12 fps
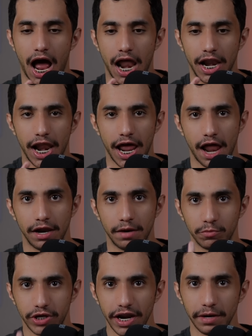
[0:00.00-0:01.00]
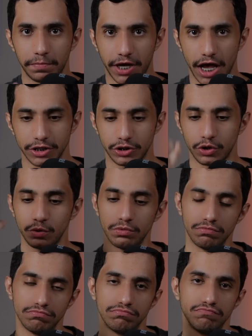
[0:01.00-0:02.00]
آه، لا المدرب كاسترو
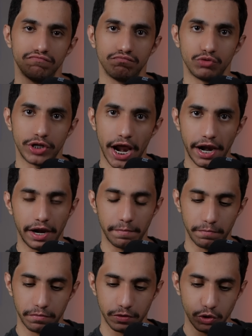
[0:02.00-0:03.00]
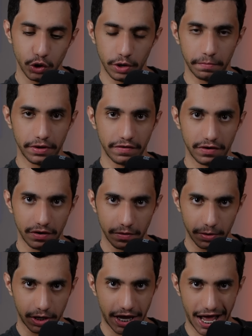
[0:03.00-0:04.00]
مدرب يؤمن
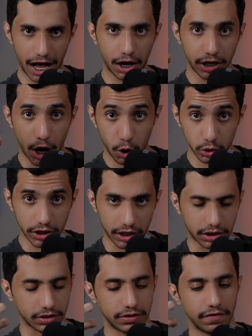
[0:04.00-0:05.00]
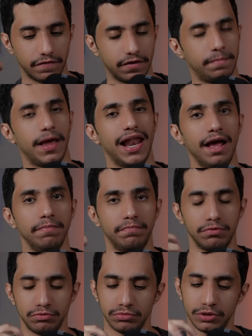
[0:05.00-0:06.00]
كخطط في الملعب
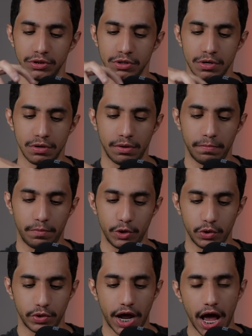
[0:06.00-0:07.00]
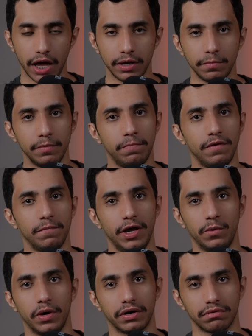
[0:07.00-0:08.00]
بثنائي
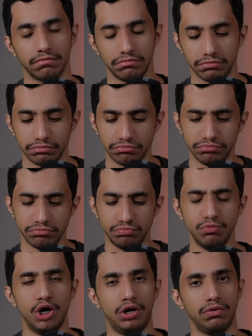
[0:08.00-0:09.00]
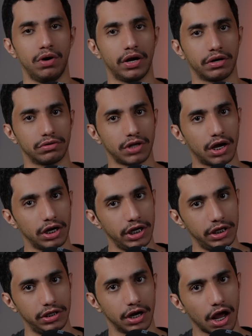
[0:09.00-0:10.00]
بالمحور محور
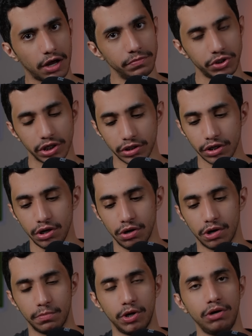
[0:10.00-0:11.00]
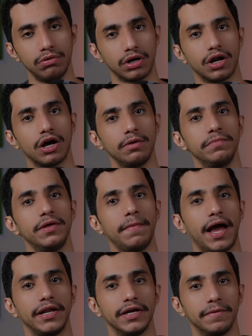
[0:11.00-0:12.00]
تقليدي رقم ستة ومحور رقم
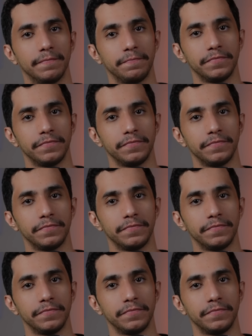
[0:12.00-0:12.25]
ثمانية